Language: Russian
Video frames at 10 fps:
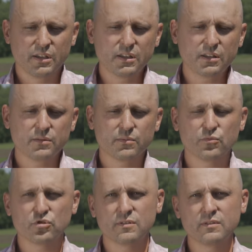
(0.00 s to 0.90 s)
И
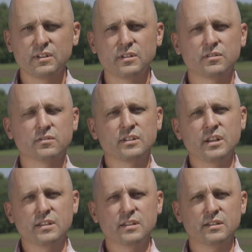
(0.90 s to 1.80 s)
можно выделить вот
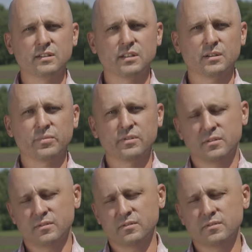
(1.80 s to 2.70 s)
третий этап,
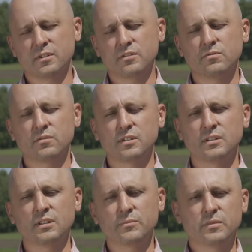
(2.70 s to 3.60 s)
э, который на
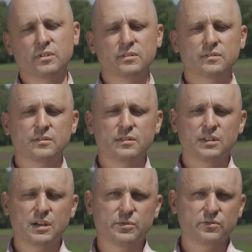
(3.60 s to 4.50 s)
данном э,
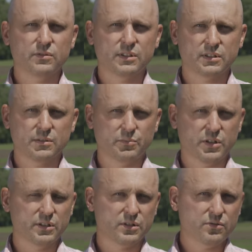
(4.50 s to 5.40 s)
этапе у нас
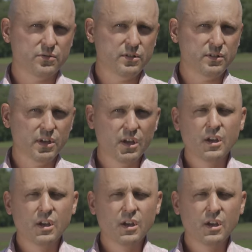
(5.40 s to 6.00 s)
происходит.